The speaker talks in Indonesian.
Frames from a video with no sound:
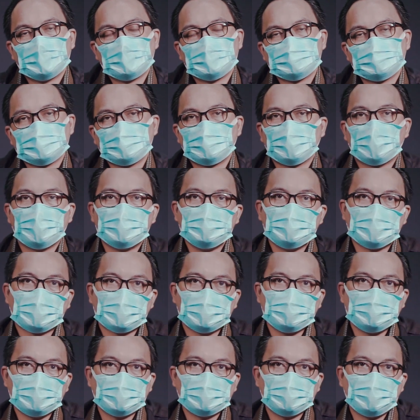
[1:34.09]
Satu
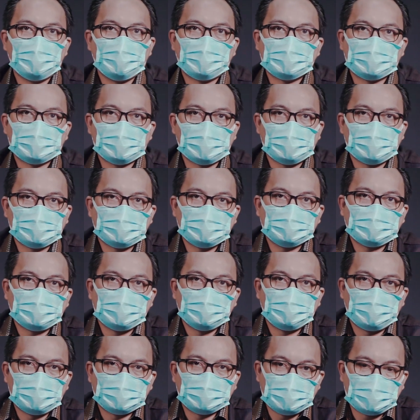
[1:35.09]
kebenaran yang memerdekakan
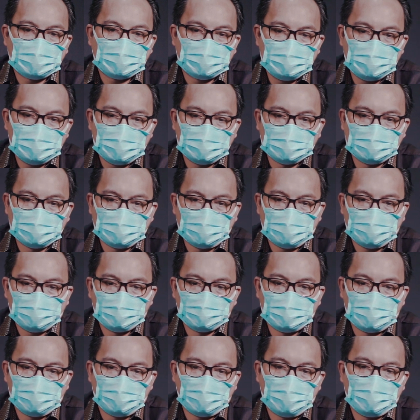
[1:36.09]
kita di pagi hari ini adalah
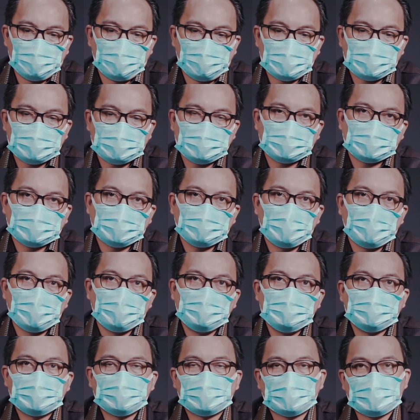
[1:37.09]
bahwa mari kita
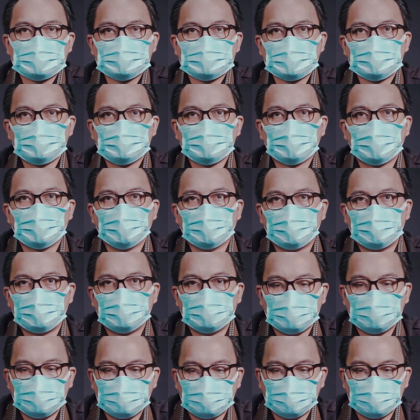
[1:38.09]
memiliki rasa cukup.